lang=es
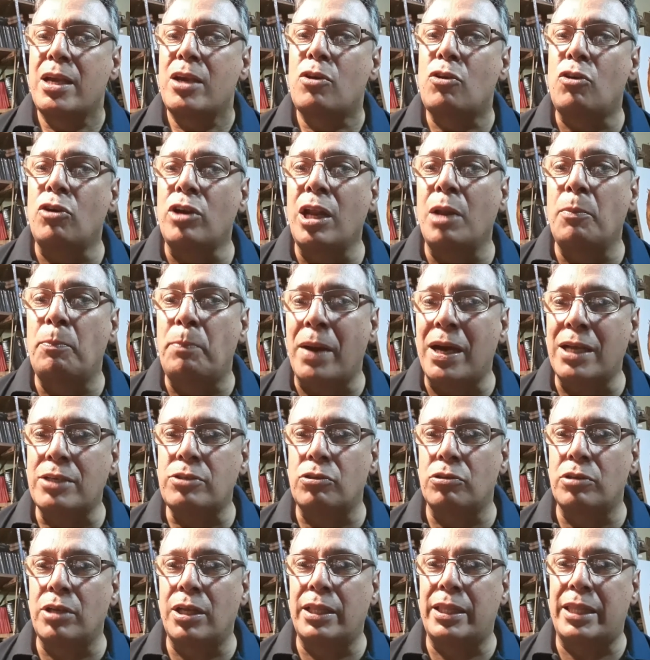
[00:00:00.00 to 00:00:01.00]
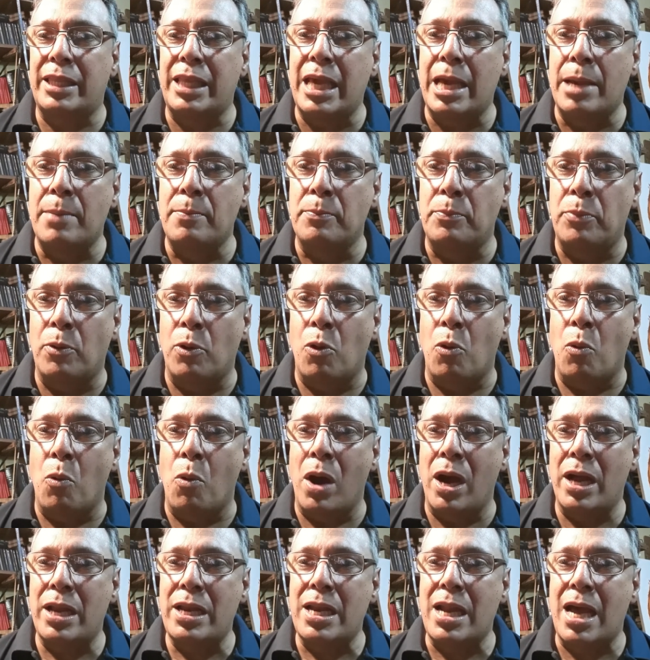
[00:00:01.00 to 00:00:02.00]
Con el paso del tiempo
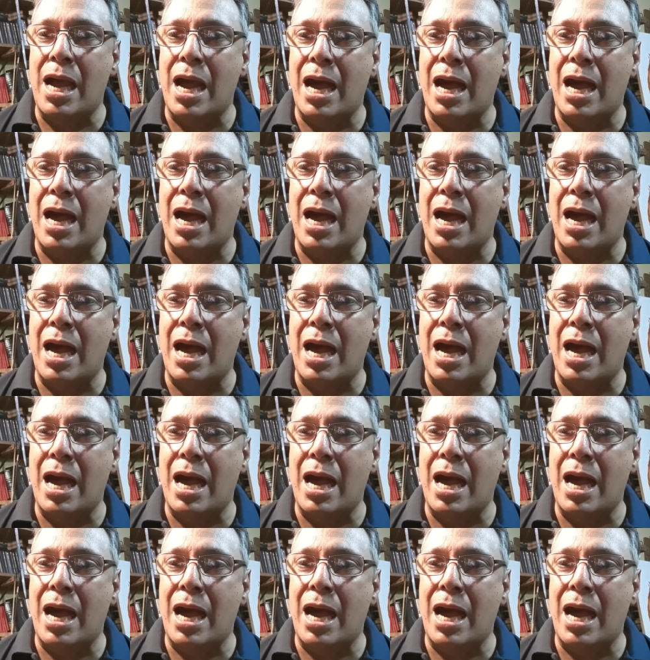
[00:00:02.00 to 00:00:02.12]
van